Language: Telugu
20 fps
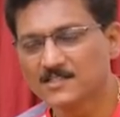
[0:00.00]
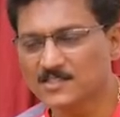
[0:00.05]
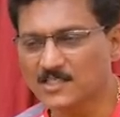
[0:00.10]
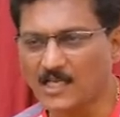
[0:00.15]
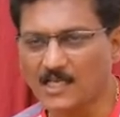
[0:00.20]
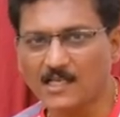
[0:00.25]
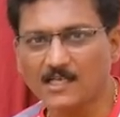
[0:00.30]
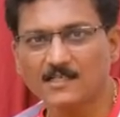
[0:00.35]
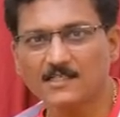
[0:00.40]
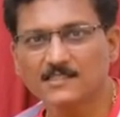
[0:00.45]

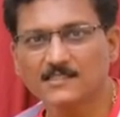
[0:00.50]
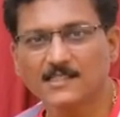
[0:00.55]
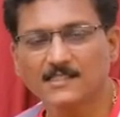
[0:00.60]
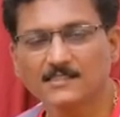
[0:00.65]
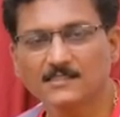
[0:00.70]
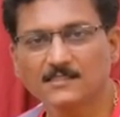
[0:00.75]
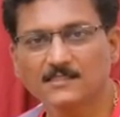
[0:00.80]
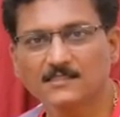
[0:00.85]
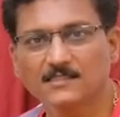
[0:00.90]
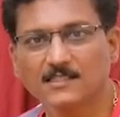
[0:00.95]
చాలా
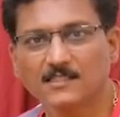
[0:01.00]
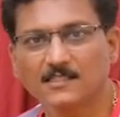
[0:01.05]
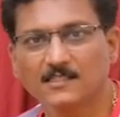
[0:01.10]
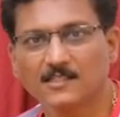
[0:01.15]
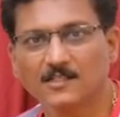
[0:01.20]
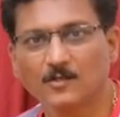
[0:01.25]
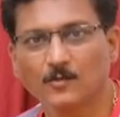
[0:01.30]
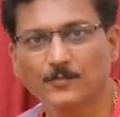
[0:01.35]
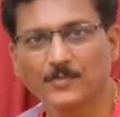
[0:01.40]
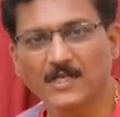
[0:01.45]
డిజైన్ చేశాను
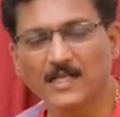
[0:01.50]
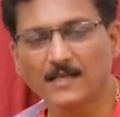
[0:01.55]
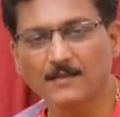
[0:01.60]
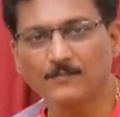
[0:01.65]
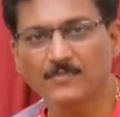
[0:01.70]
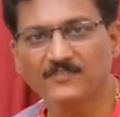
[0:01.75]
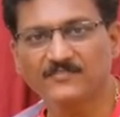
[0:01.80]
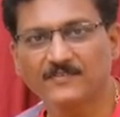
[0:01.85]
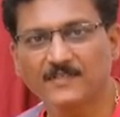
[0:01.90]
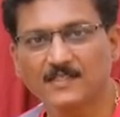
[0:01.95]
నేను ప్రీ
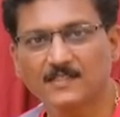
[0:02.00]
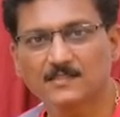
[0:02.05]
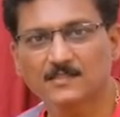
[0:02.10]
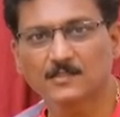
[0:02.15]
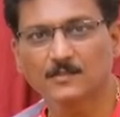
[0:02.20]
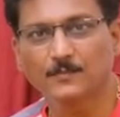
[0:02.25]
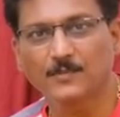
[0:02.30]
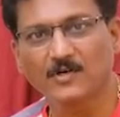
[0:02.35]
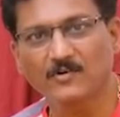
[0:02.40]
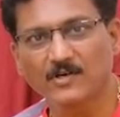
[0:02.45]

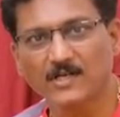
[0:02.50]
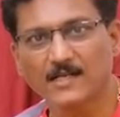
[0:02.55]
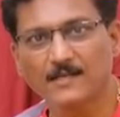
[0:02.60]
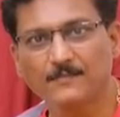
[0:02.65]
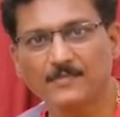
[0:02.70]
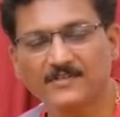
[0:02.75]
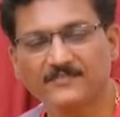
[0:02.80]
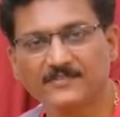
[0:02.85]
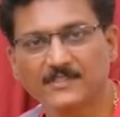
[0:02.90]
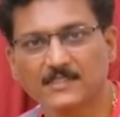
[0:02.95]
యాంప్లిఫైర్స్ పవర్
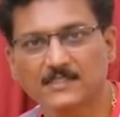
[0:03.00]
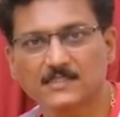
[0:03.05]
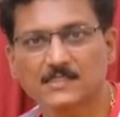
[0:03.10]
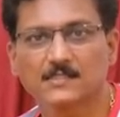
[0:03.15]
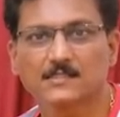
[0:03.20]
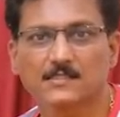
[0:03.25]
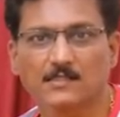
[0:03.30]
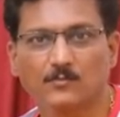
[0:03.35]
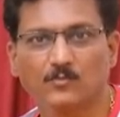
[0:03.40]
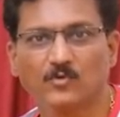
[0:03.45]
యాంప్లిఫైర్స్
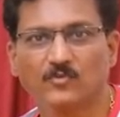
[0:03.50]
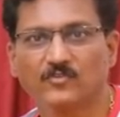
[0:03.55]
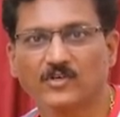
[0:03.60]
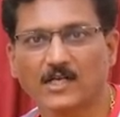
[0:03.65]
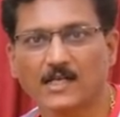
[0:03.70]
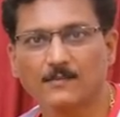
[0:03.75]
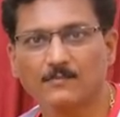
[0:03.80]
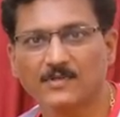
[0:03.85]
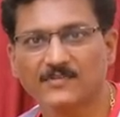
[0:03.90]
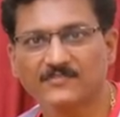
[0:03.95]

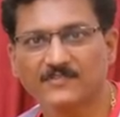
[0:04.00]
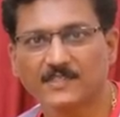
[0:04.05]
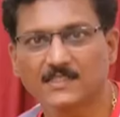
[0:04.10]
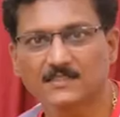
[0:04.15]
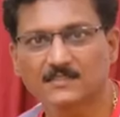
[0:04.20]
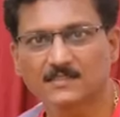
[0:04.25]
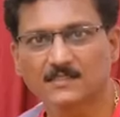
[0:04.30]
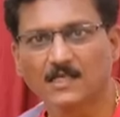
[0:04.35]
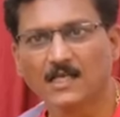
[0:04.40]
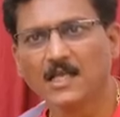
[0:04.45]
సబూఫర్
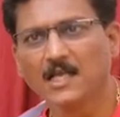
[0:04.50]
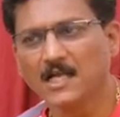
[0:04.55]
యాంప్లిఫైర్స్